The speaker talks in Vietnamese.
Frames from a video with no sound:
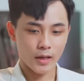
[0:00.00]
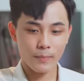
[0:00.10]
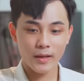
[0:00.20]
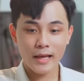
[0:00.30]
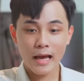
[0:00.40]

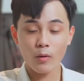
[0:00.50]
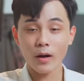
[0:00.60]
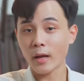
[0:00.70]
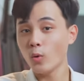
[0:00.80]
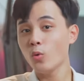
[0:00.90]
cái media nó
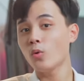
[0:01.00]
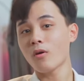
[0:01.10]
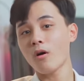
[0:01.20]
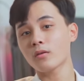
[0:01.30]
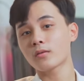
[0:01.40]
là cái luôn
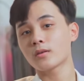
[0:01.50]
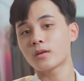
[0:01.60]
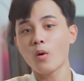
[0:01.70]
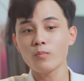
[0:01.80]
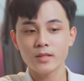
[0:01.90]
luôn hot,
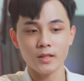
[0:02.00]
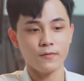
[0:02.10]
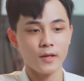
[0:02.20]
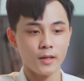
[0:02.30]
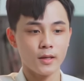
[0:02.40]
không chỉ
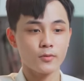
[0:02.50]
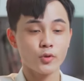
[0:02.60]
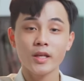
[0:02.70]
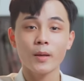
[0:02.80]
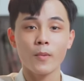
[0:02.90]
về
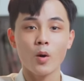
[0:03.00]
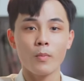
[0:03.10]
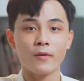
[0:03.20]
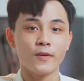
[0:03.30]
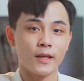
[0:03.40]
doanh nghiệp đâu
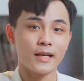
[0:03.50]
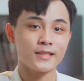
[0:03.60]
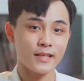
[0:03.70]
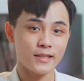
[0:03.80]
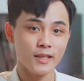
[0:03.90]
mà về cả
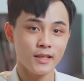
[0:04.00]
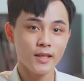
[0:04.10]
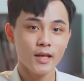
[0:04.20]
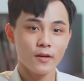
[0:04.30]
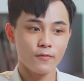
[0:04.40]
giải
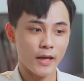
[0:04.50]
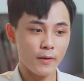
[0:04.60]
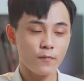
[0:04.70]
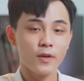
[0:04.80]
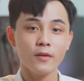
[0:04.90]
trí,
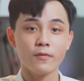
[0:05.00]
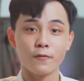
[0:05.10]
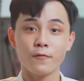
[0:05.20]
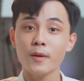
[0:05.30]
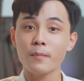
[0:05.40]
về MV, về
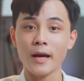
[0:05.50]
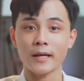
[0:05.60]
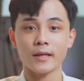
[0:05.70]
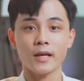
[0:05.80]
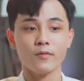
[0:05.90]
phim
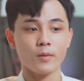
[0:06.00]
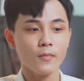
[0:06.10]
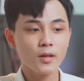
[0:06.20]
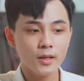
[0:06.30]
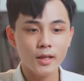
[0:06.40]
ảnh hay về
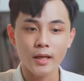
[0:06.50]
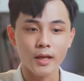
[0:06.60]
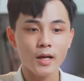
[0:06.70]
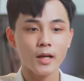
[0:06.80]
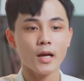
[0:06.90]
bất kỳ
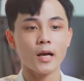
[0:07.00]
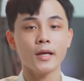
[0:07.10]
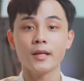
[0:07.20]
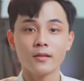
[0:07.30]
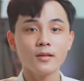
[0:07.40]
các
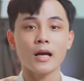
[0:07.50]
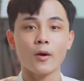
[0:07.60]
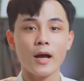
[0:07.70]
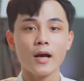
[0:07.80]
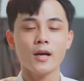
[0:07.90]
cái hình thức
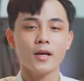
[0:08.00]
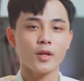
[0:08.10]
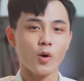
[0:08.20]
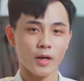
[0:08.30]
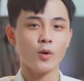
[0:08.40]
nào khác
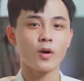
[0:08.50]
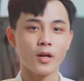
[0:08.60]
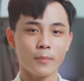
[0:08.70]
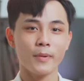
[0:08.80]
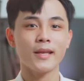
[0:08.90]
thì họ đều
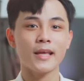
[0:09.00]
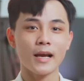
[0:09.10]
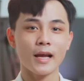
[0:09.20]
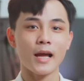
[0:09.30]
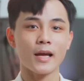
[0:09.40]
cần đến media
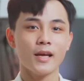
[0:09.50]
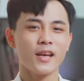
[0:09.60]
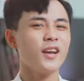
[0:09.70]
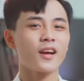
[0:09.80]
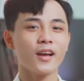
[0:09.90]
cả.
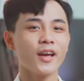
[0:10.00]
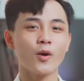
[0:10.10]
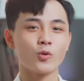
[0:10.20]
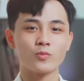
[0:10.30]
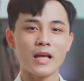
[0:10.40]
Nên là cái
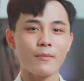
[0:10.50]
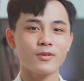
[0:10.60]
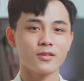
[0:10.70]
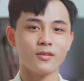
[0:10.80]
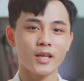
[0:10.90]
nghề của chúng ta
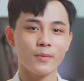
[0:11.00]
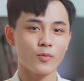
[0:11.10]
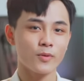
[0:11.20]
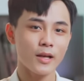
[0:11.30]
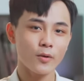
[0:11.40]
bây giờ khi
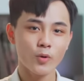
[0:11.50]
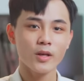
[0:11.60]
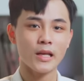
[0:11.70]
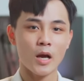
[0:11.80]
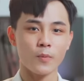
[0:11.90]
mà chúng ta đã quyết
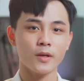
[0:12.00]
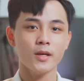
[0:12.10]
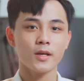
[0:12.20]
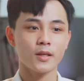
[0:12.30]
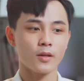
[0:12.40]
định học ấy,
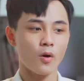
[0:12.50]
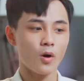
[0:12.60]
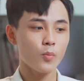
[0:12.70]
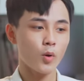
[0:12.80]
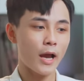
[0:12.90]
thì
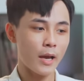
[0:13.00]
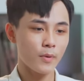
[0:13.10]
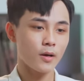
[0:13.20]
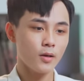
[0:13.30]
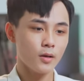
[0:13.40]
nó là một cái
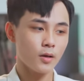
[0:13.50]
mà